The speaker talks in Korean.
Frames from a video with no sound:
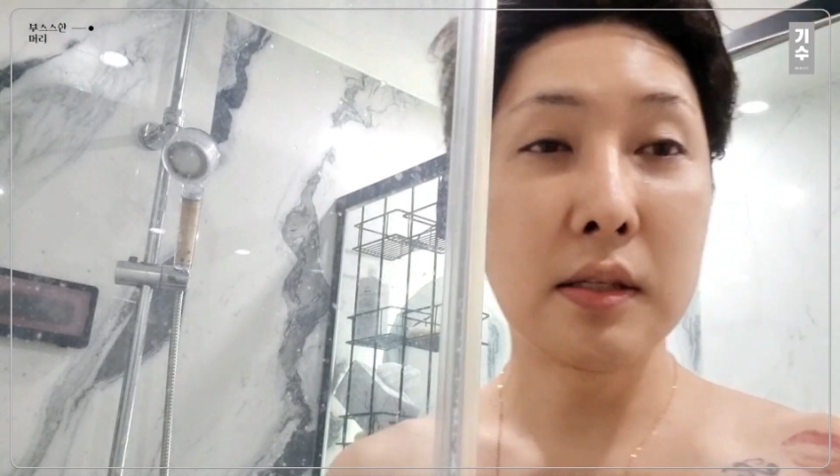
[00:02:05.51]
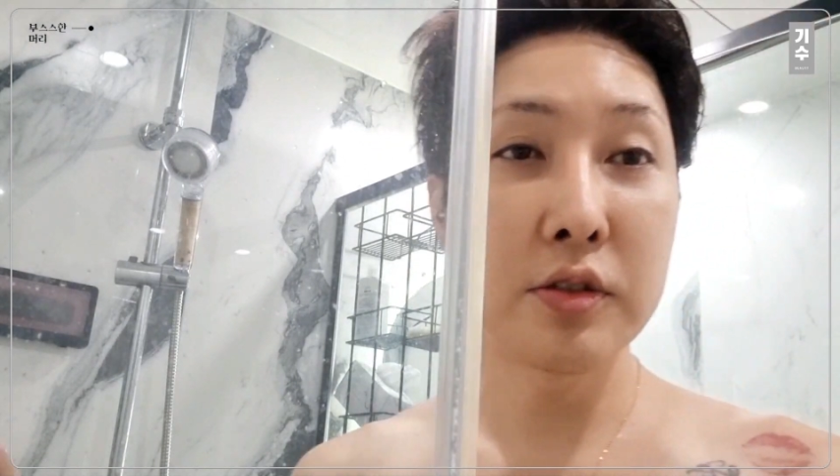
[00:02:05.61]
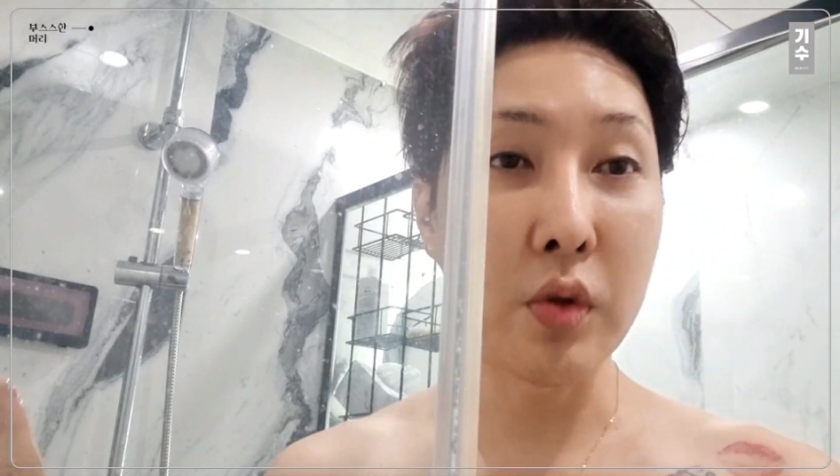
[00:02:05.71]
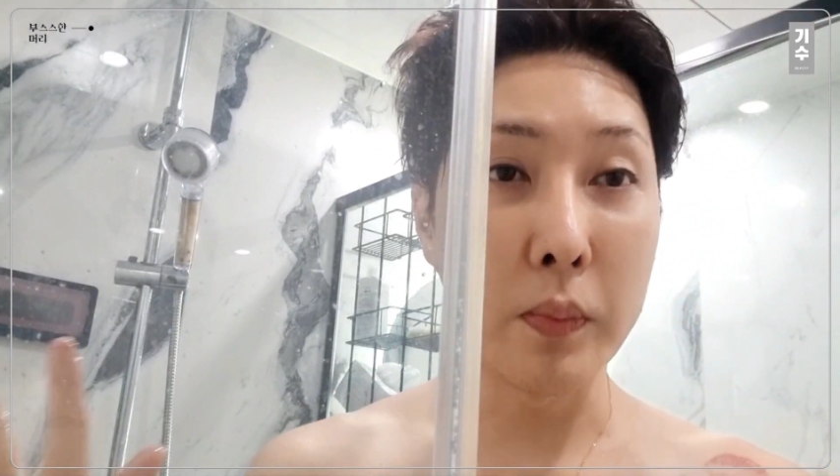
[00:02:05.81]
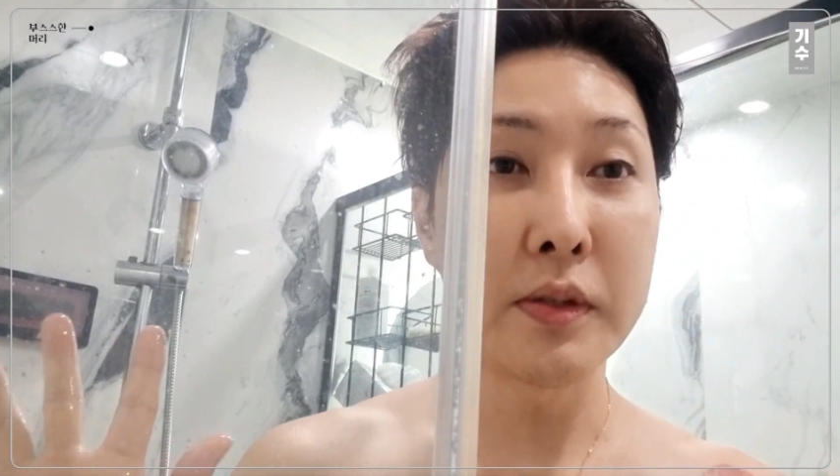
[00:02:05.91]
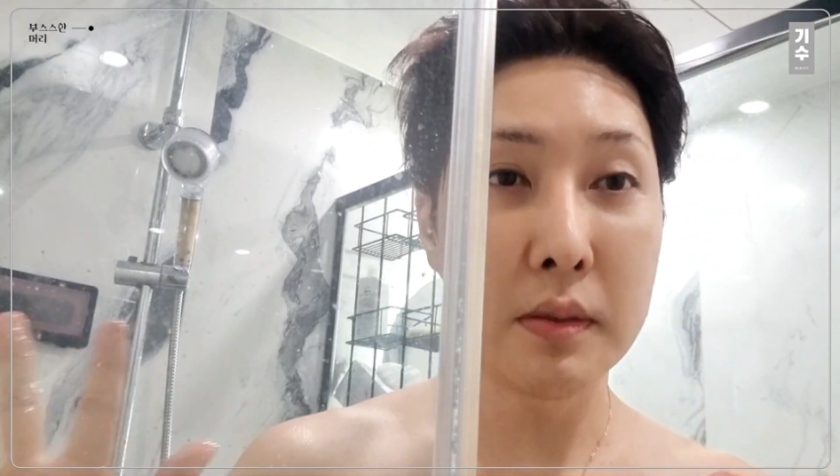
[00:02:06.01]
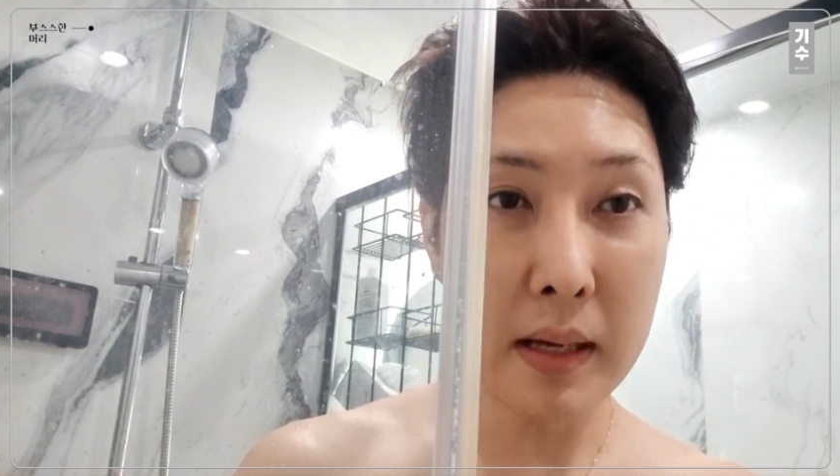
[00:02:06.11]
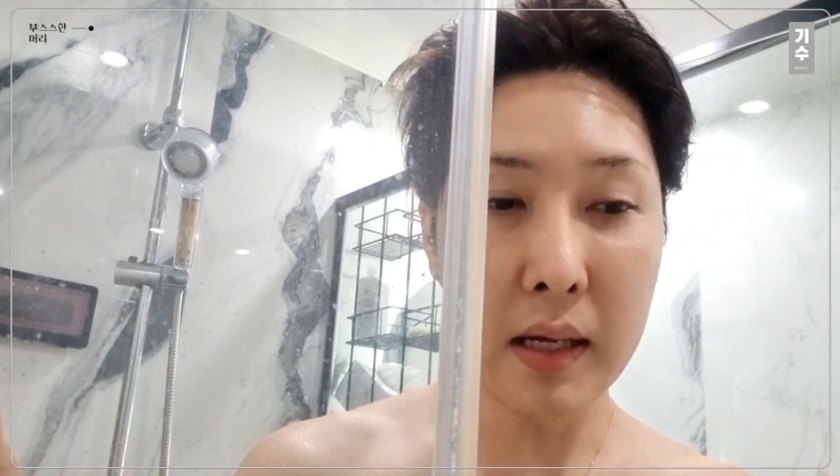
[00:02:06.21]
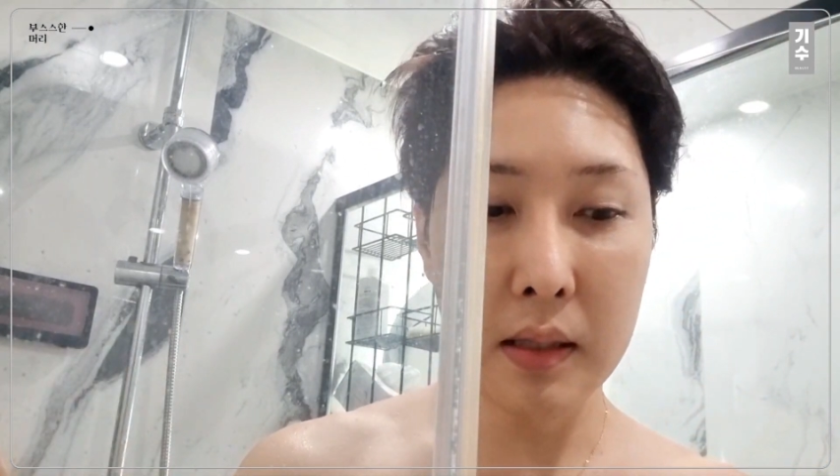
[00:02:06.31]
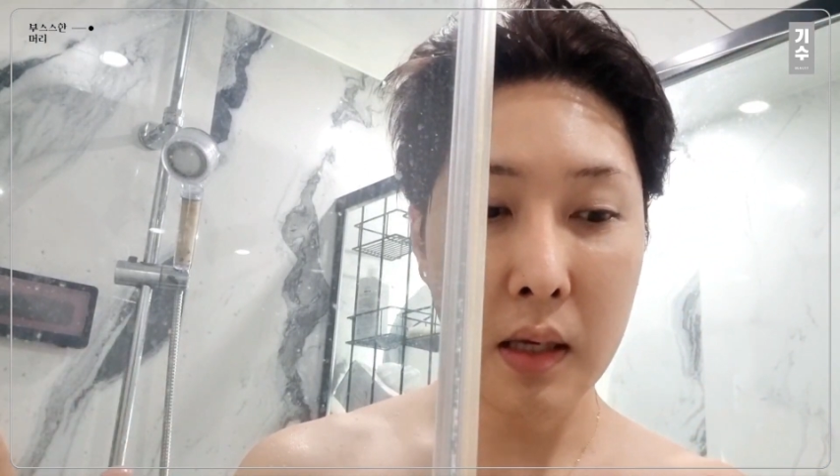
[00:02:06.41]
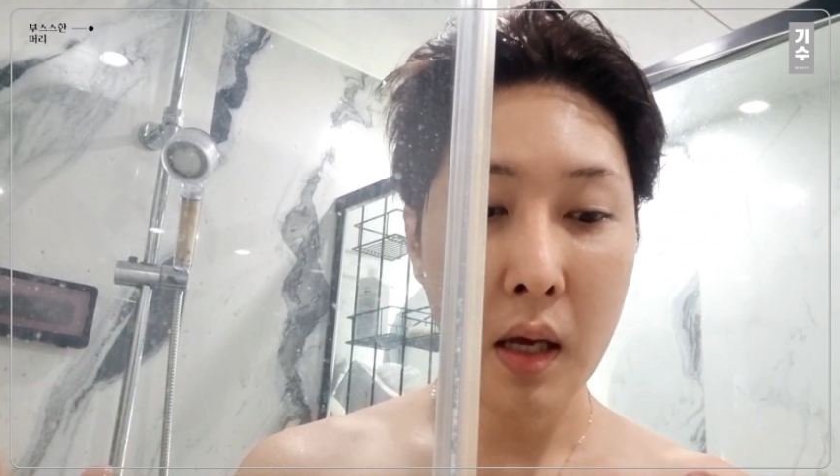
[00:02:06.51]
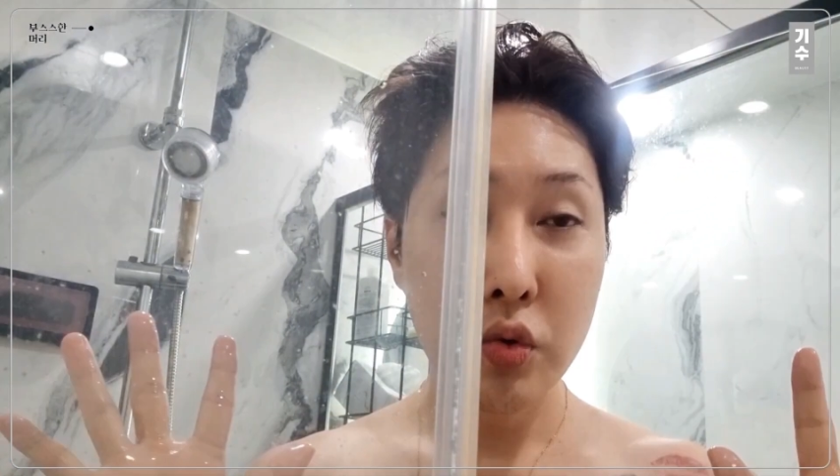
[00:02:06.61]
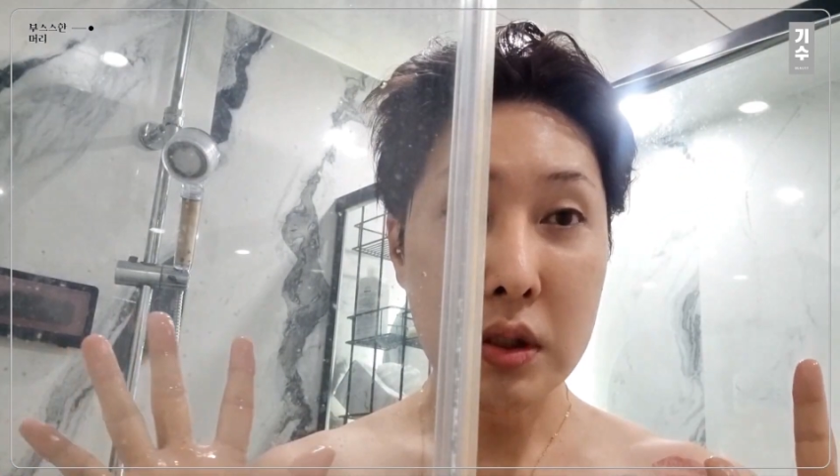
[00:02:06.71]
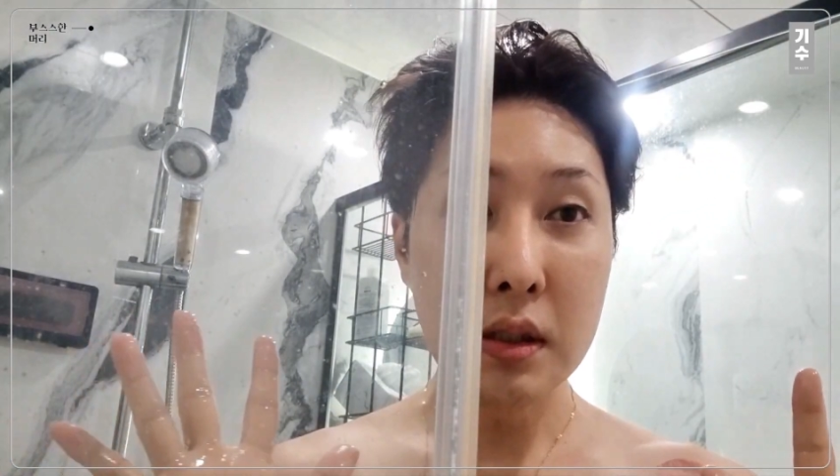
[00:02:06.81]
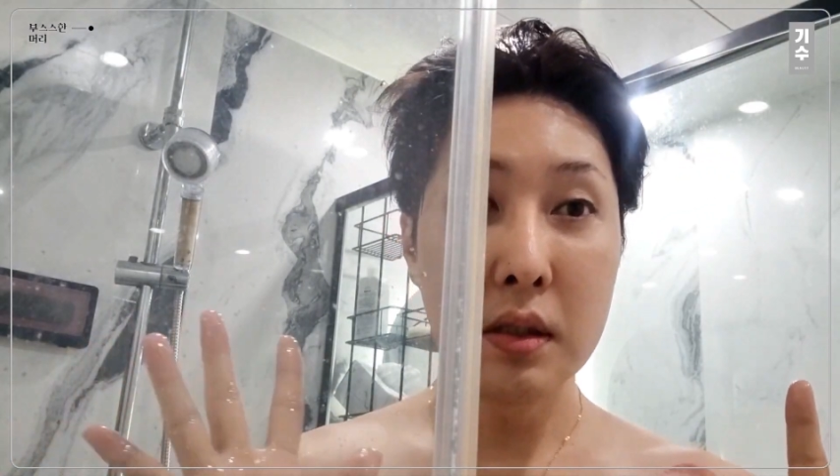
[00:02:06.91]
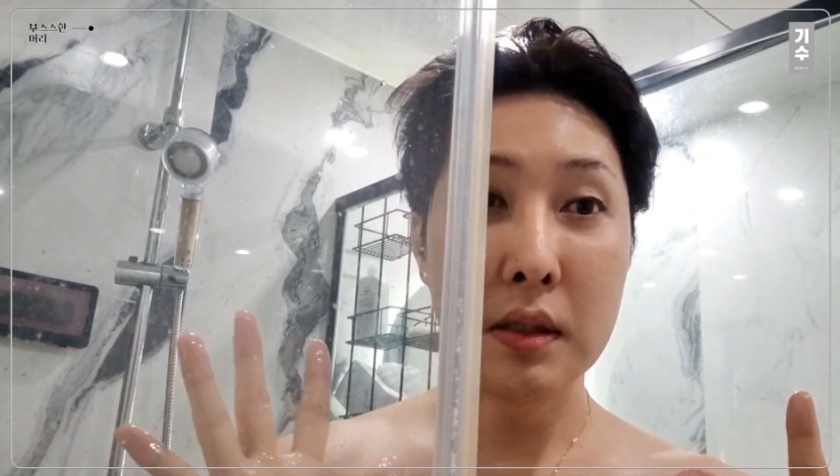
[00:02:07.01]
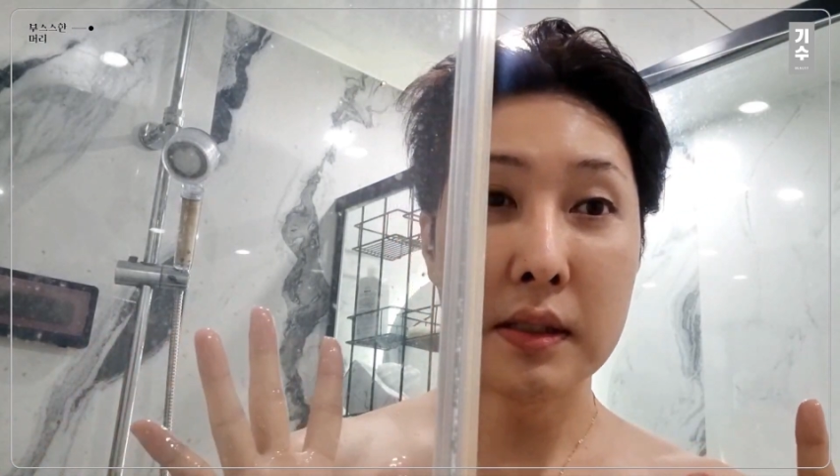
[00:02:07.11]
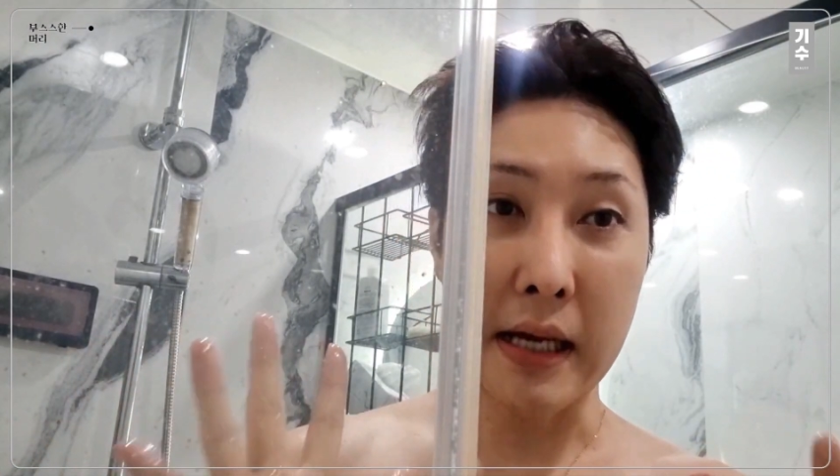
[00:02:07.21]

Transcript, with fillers: 수는 없지만 유지를